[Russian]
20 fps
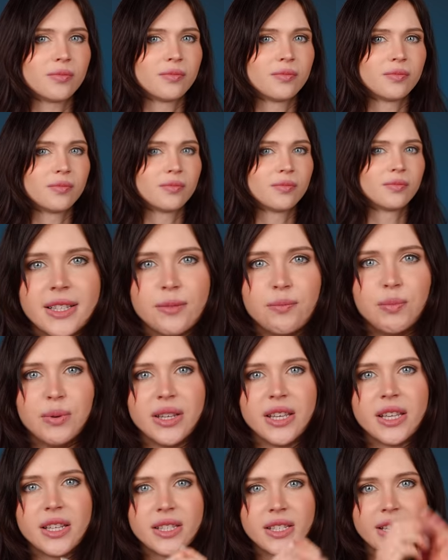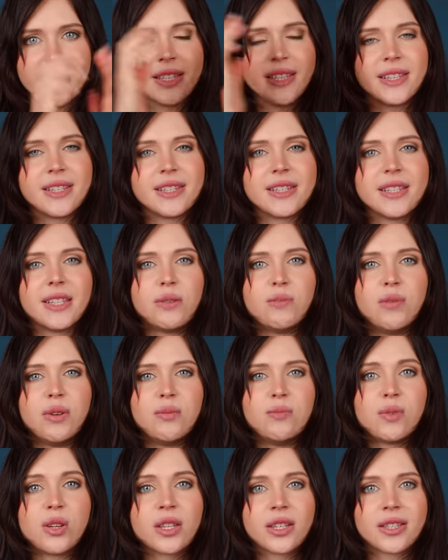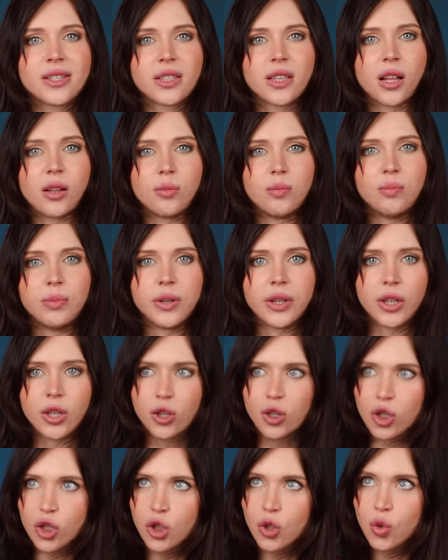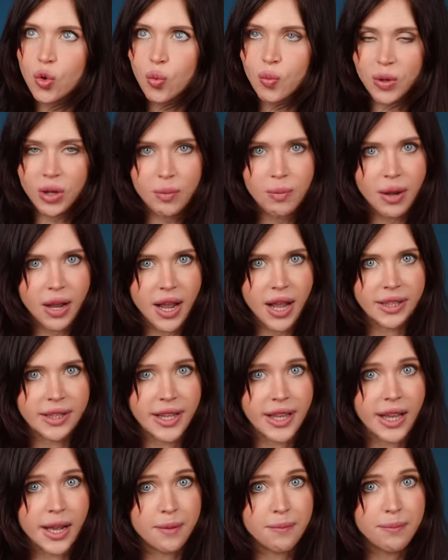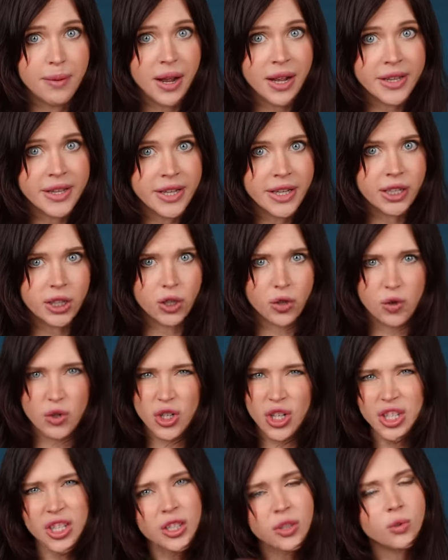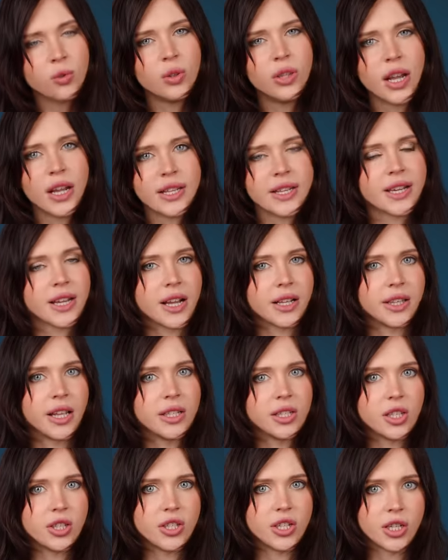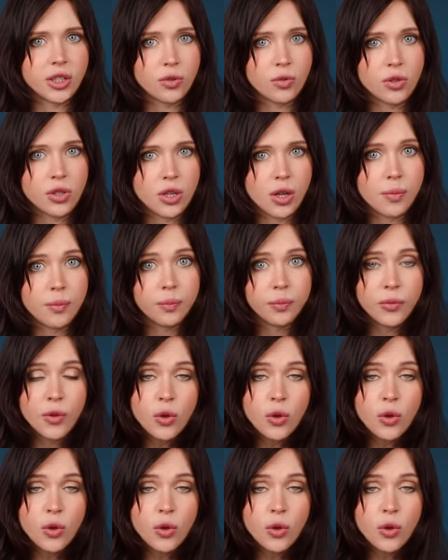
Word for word: Казалось бы, есть незыблемые столпы, супер богатые компании, которые уже никуда никогда не денутся.